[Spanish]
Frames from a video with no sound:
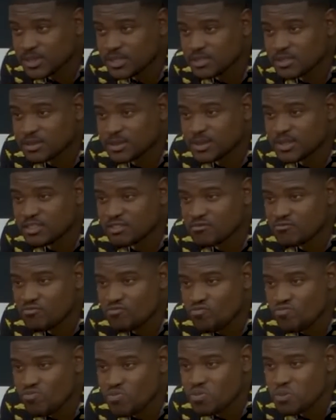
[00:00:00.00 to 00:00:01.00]
No es
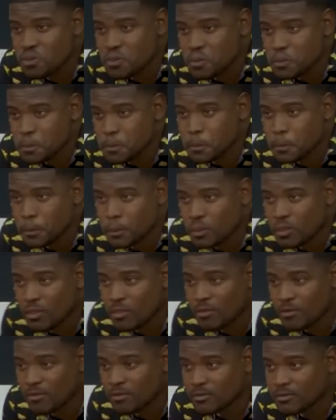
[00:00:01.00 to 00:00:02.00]
levantar paralítico
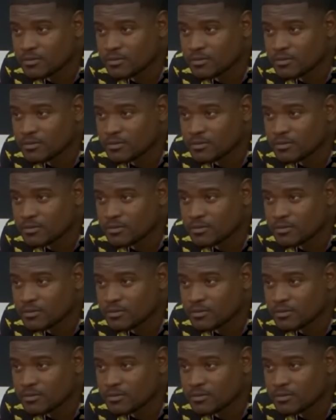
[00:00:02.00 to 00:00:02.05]
ahora.